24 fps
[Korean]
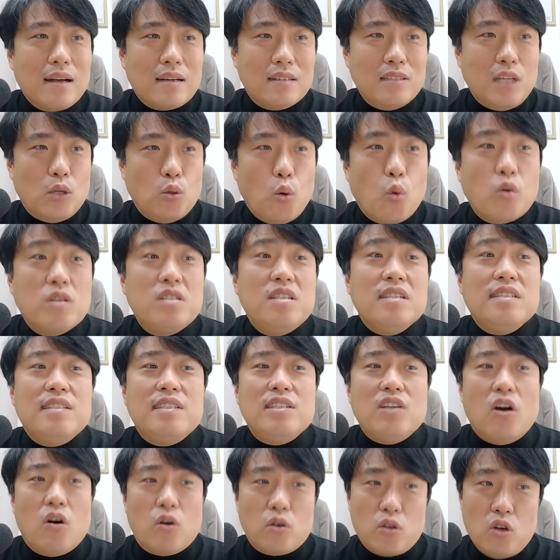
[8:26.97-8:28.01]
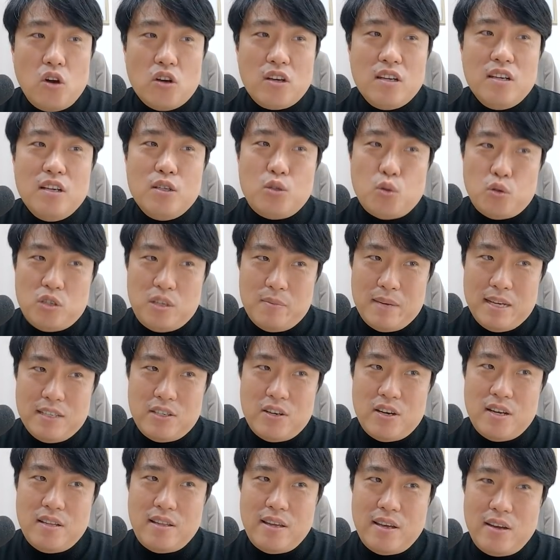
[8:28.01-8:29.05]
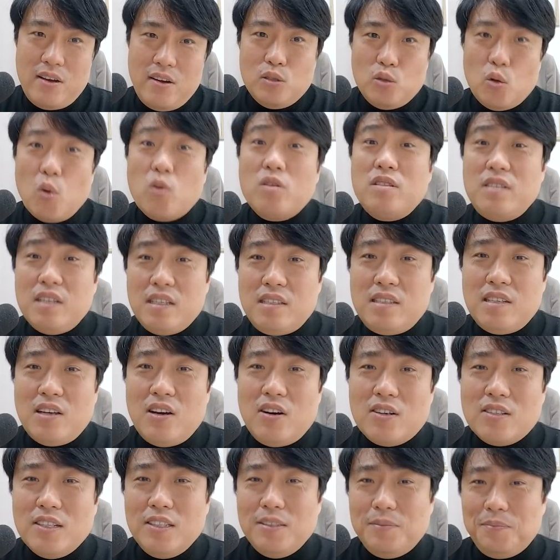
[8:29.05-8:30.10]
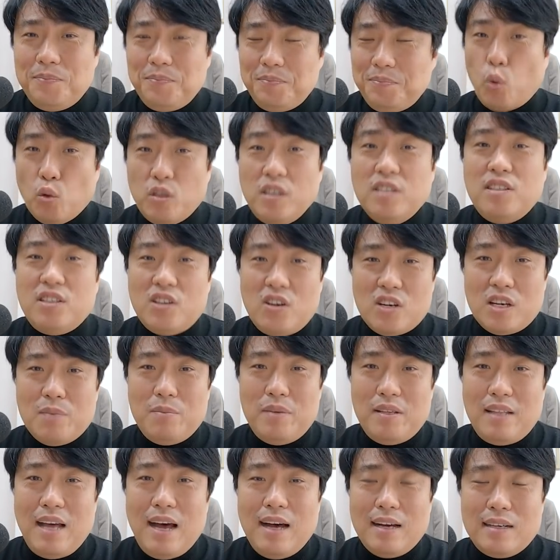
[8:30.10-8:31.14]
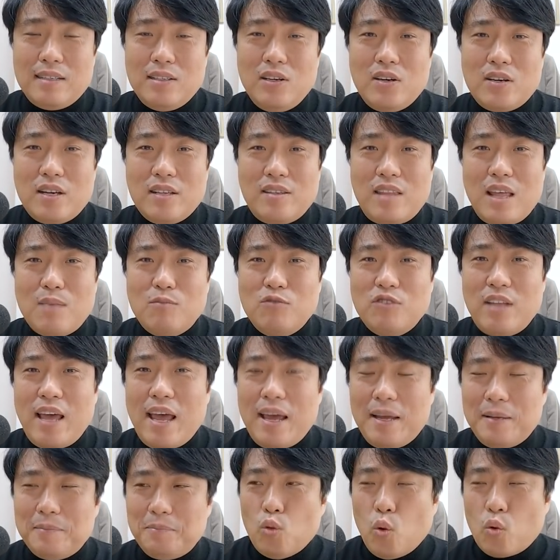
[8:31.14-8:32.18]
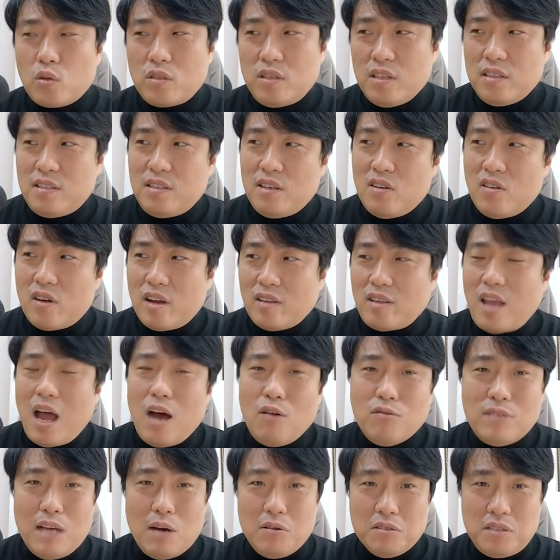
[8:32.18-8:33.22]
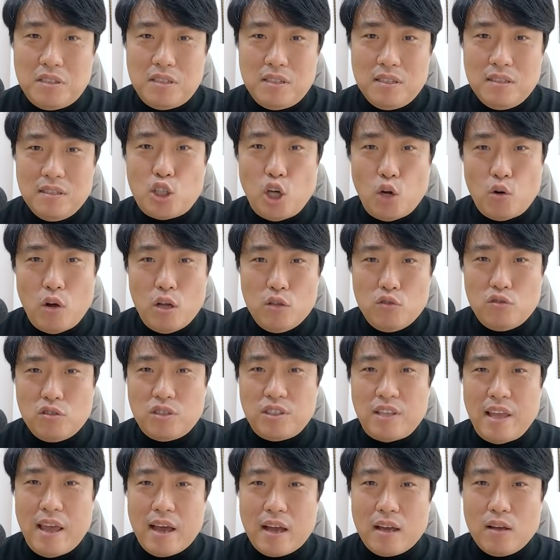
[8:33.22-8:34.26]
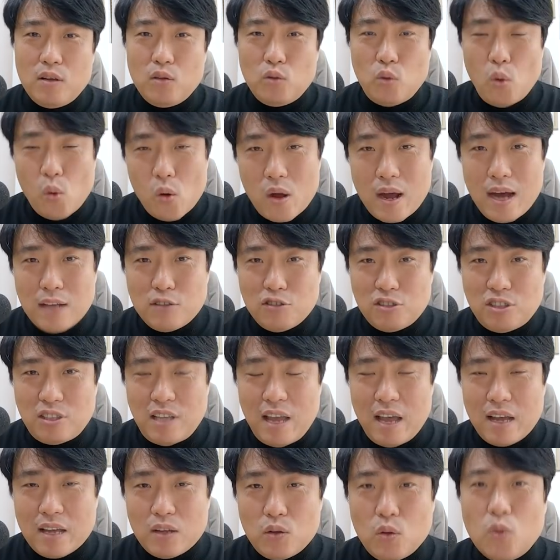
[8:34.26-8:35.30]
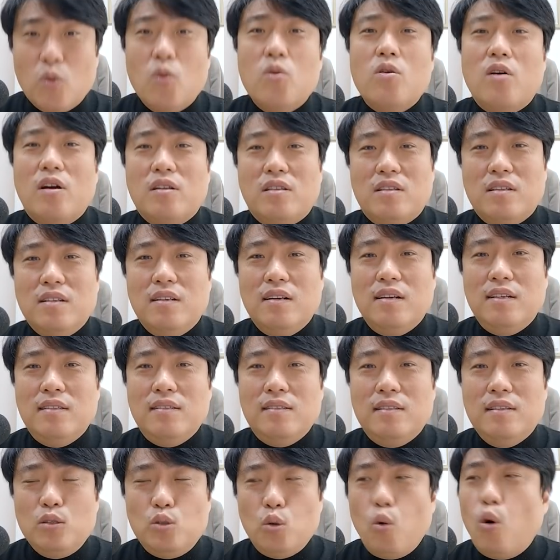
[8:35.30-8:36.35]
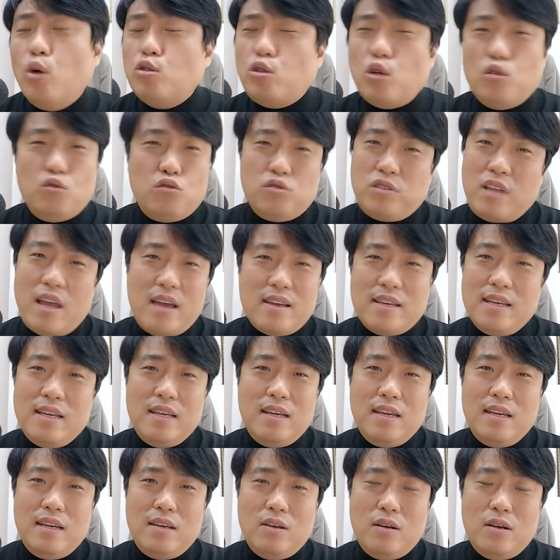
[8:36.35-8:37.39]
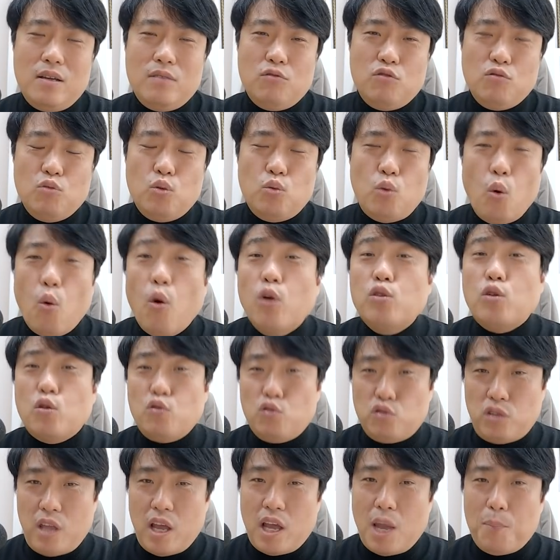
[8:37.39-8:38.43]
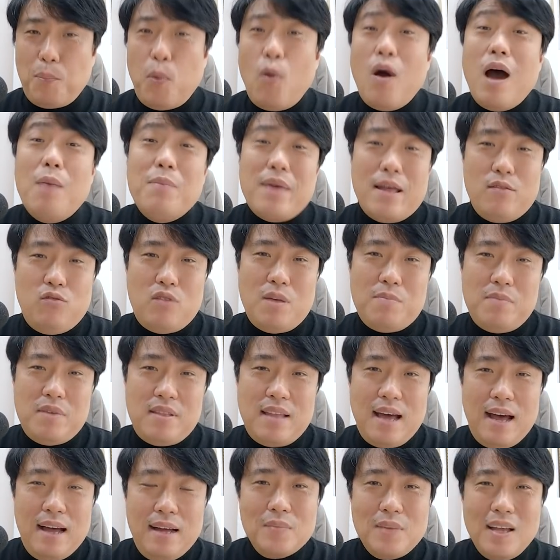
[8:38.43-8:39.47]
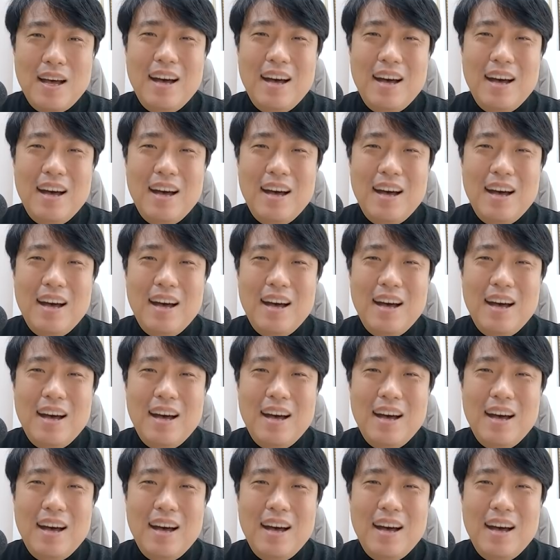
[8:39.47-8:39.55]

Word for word: 근데 녹지지역, 여기는 조심하셔야 돼요. 녹지지역은 도시지역입니다. 그렇기 때문에 녹지지역의 타운하우스, 전원주택, 농가주택 이런 것들은 농어촌 주택에 포함이 안 됩니다.